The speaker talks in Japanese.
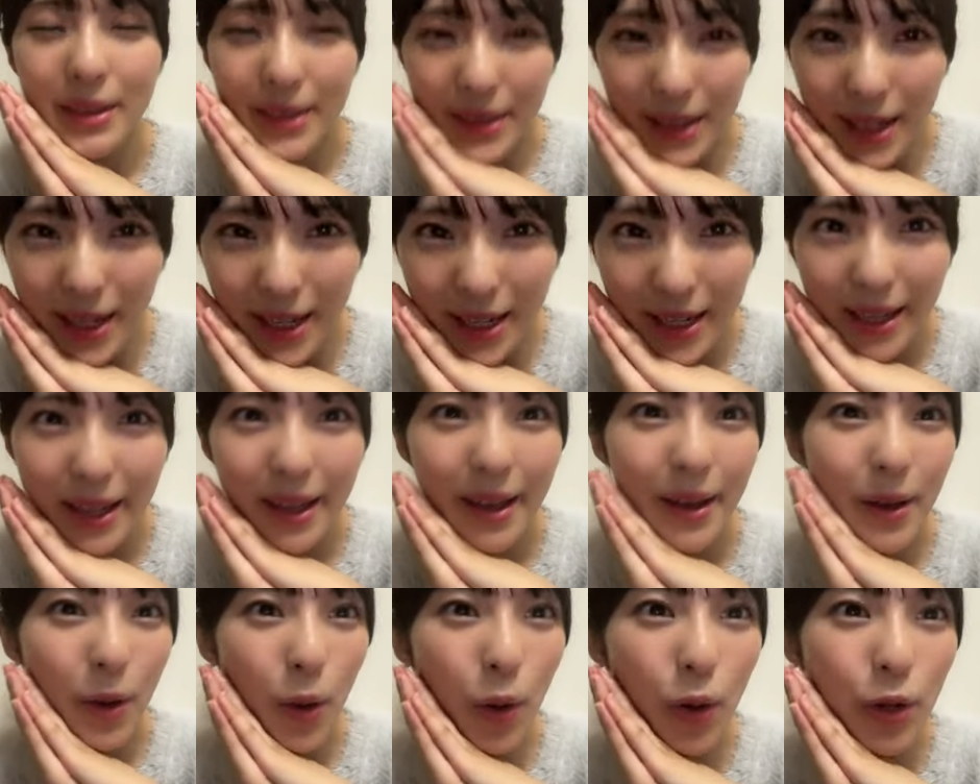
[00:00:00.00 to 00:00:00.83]
2位、
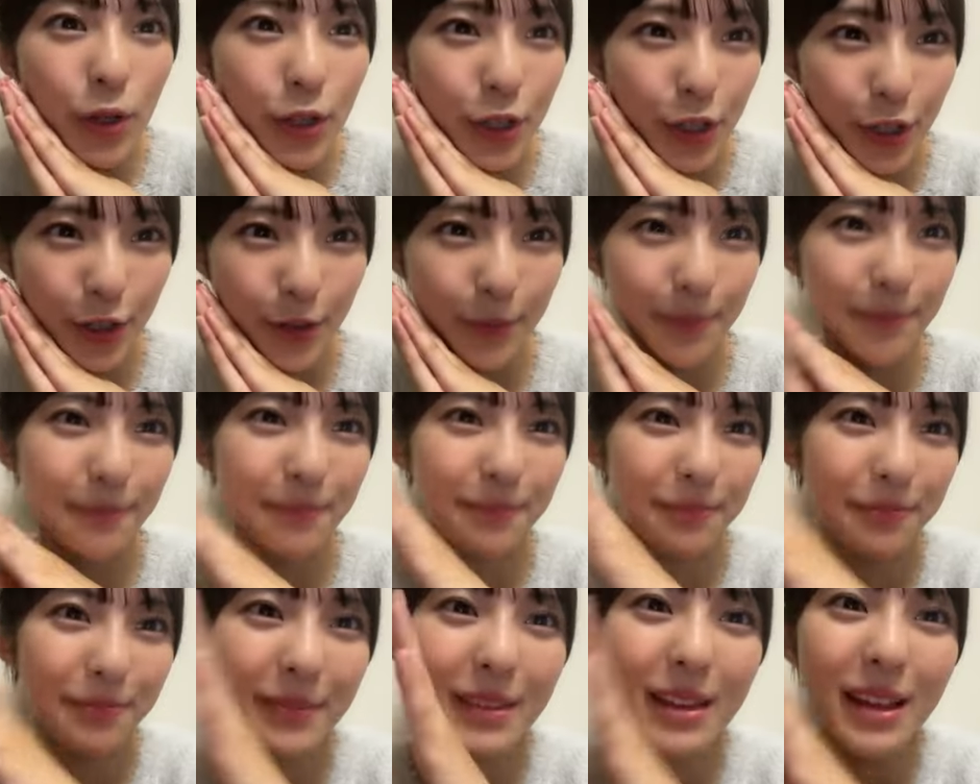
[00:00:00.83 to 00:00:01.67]
おっくん、
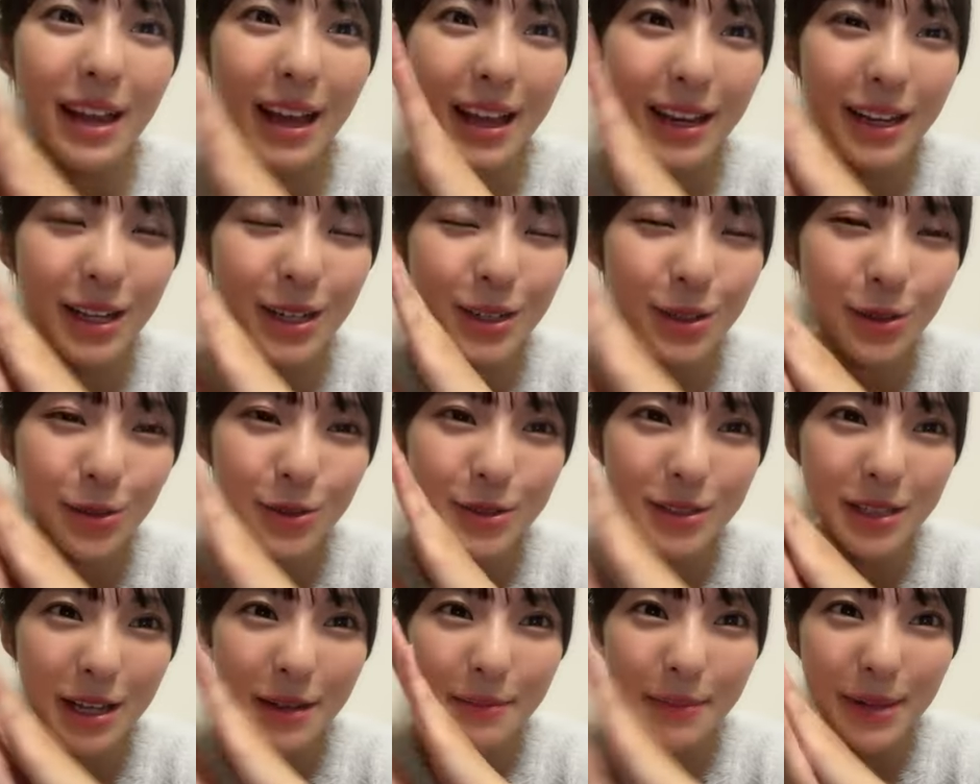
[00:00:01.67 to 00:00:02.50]
ありがとう
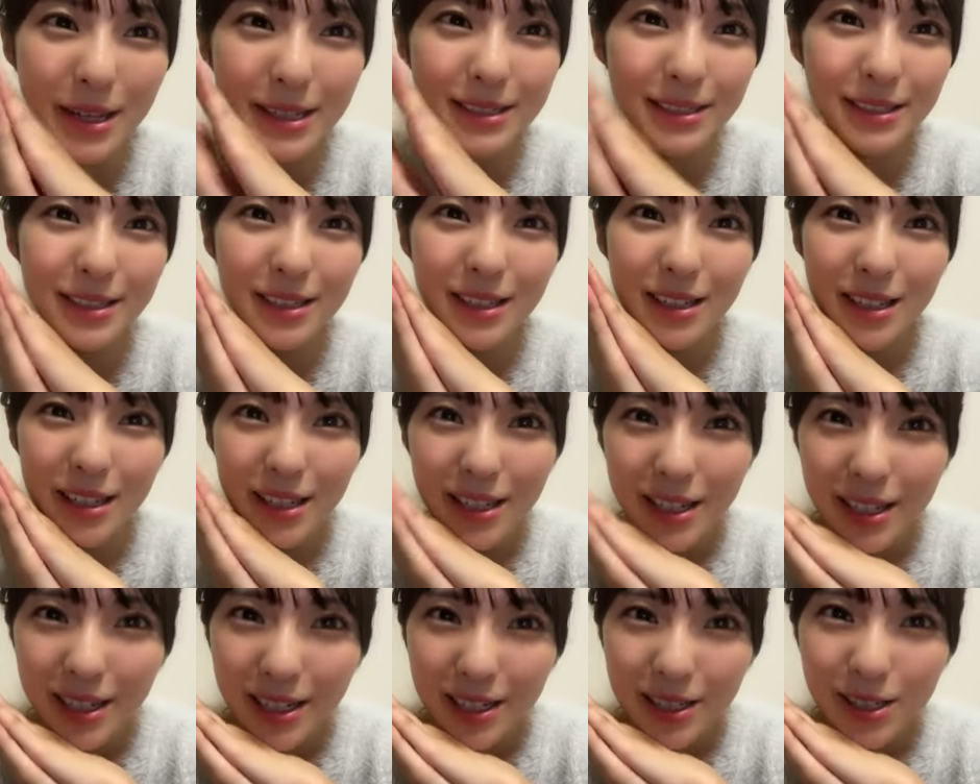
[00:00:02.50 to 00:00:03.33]
ございます。
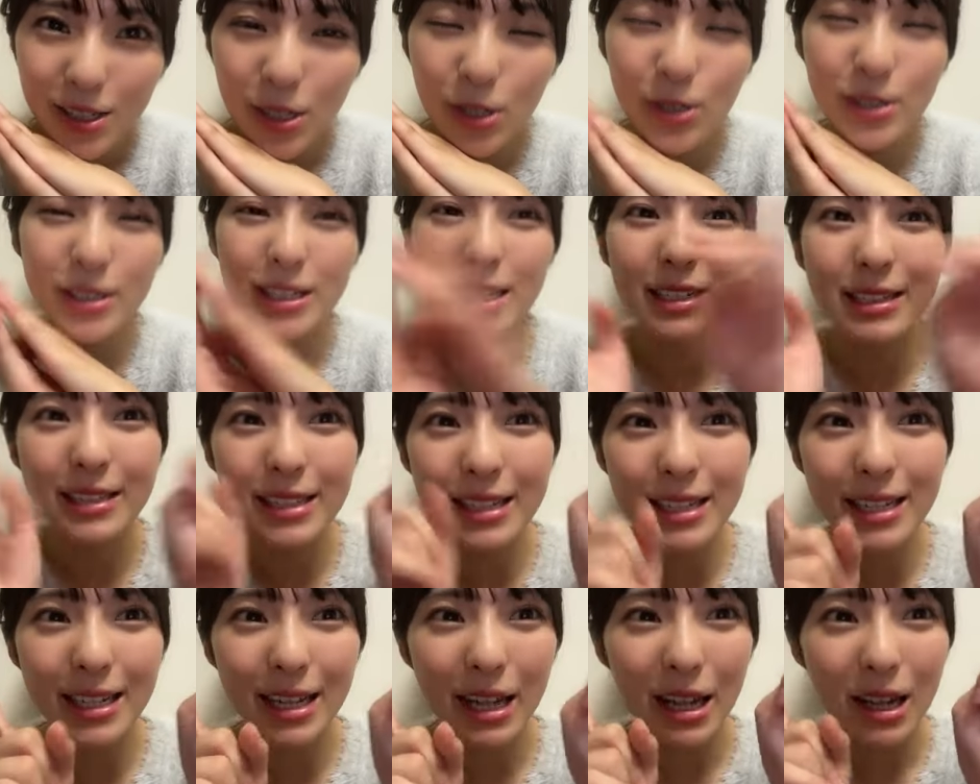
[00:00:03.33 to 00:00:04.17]
そして1
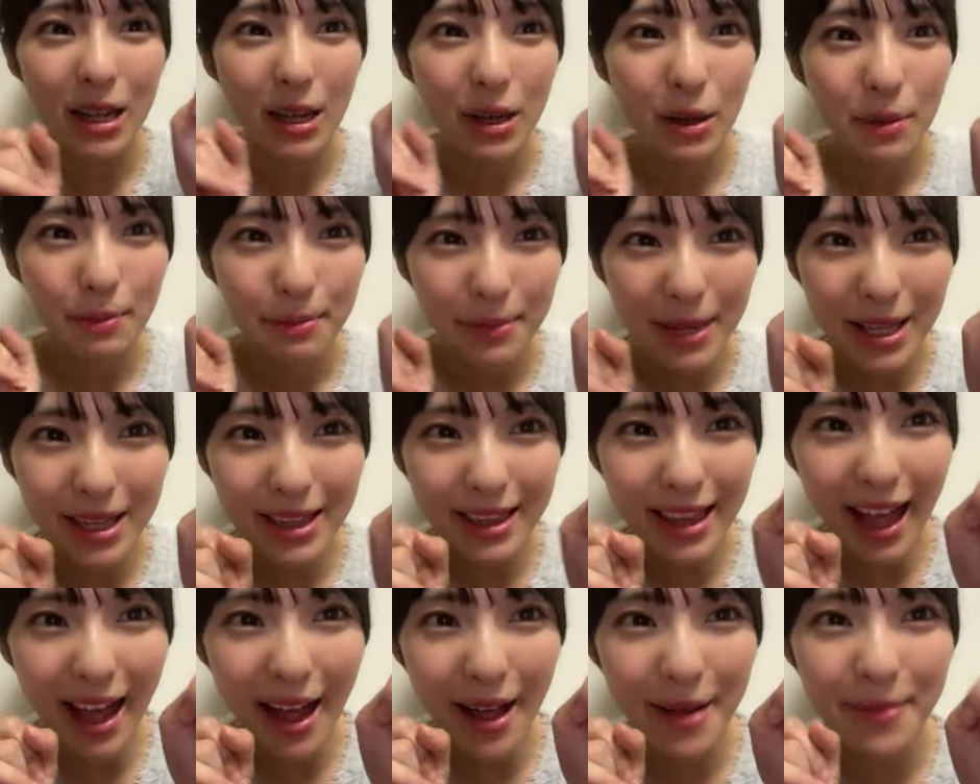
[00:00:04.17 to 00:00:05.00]
位、みっ
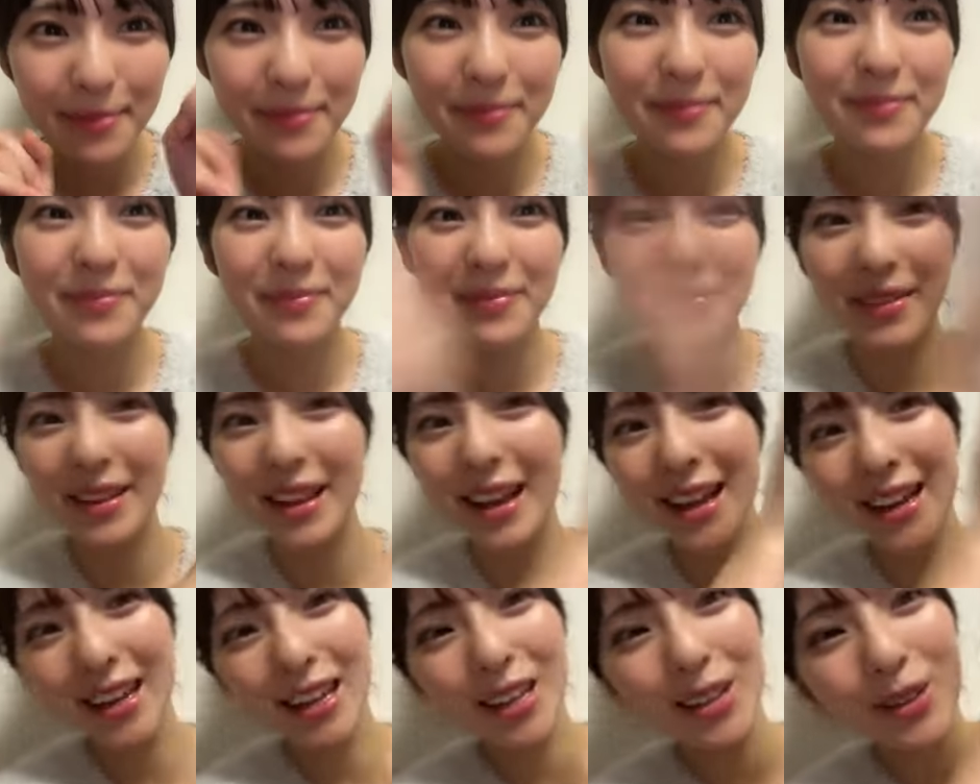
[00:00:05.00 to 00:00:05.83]
たん、
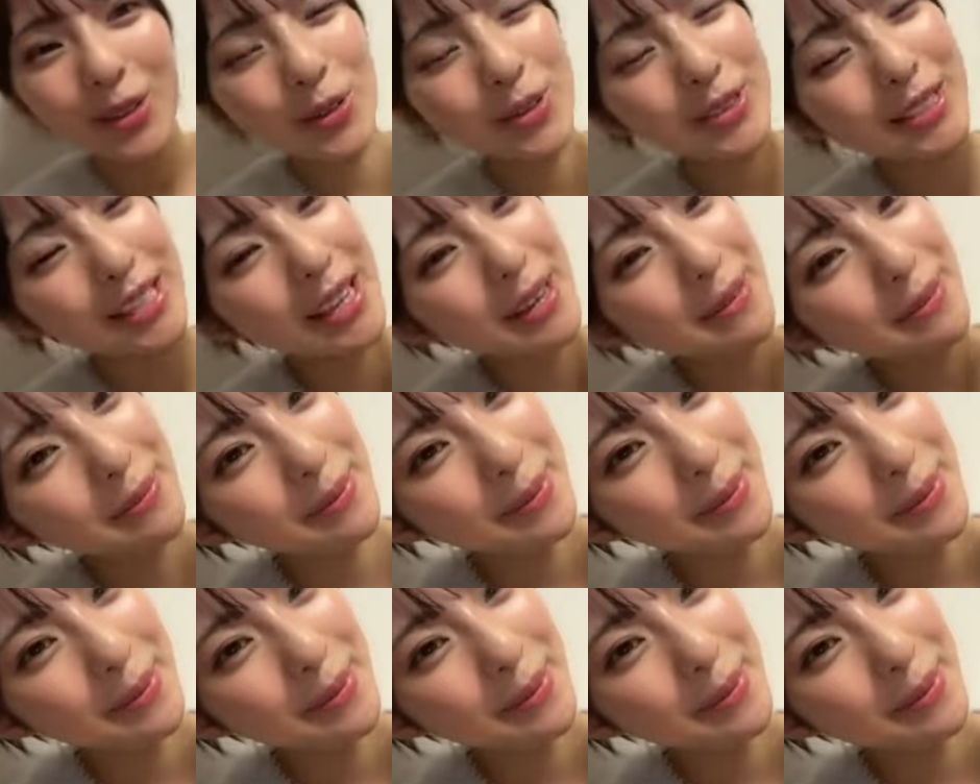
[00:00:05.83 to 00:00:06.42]
ありがとうござい